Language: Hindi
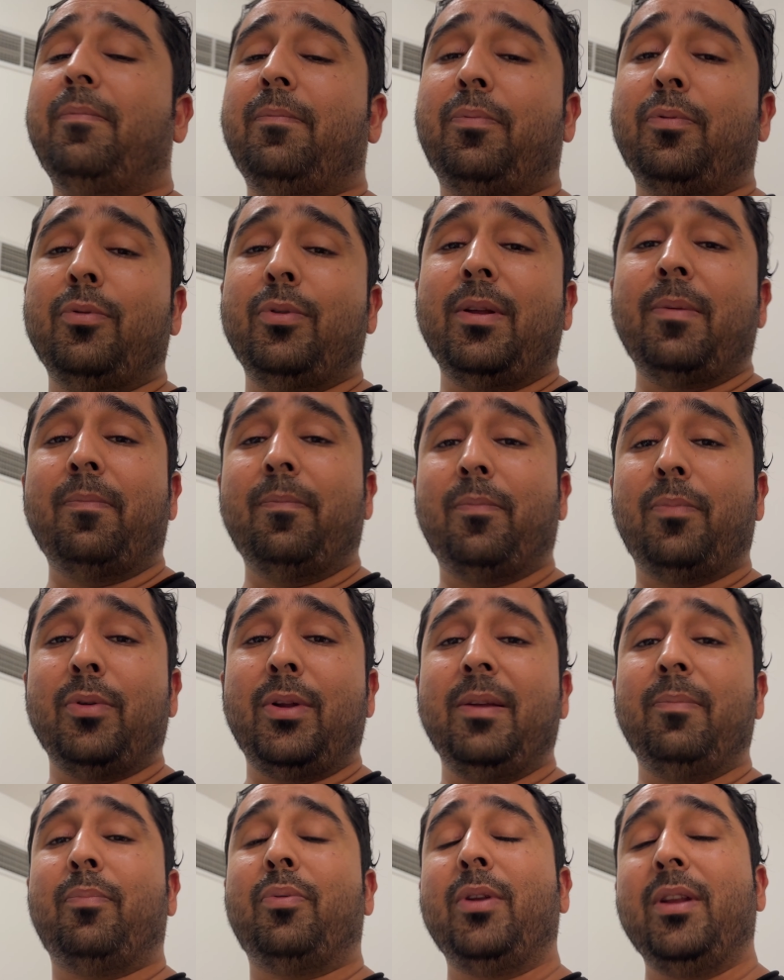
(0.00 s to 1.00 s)
पूरे
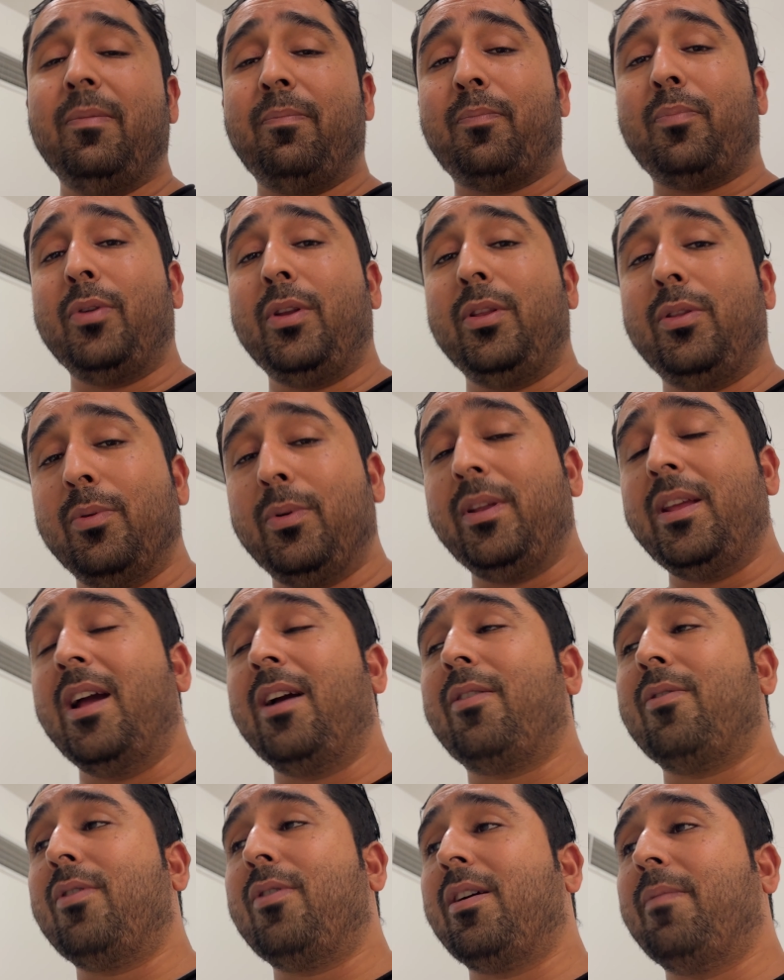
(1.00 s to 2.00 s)
पूरी पूरी पूरी दुनिया
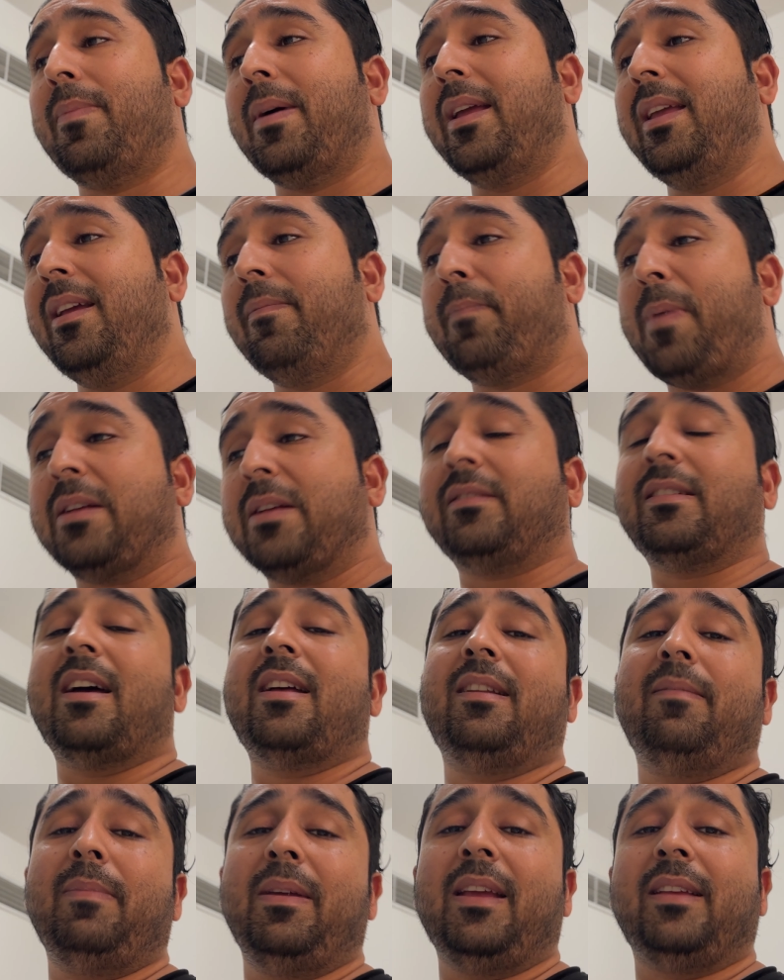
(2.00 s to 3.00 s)
को कि भाई अब पाकिस्तान
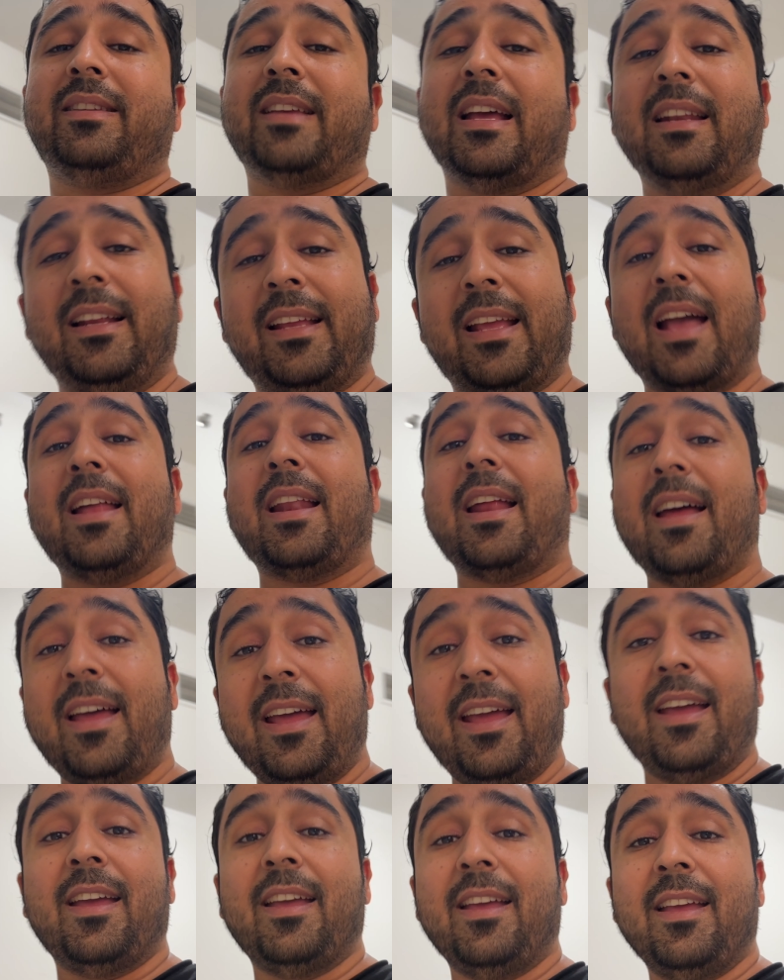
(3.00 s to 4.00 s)
में चल क्या रहा है